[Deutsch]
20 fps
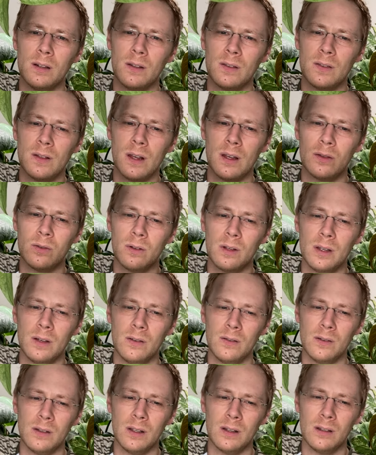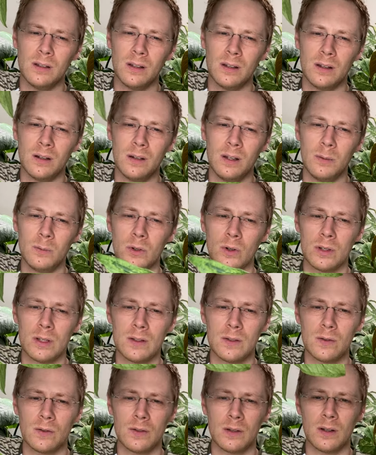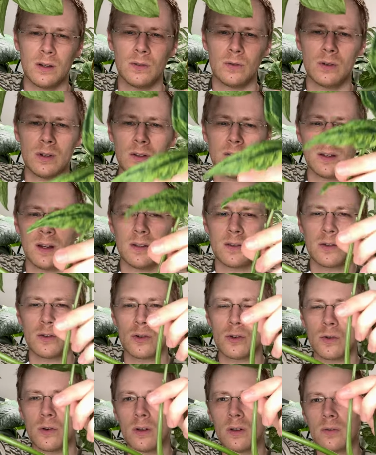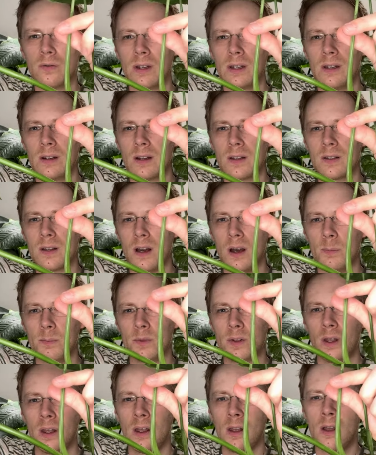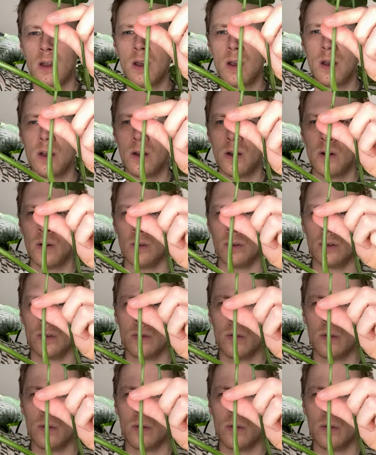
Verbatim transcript: Ne? Sagt, okay, ihr, ihr nehmt euch jetzt sozusagen so das ganze Stück, wenn ihr das habt, und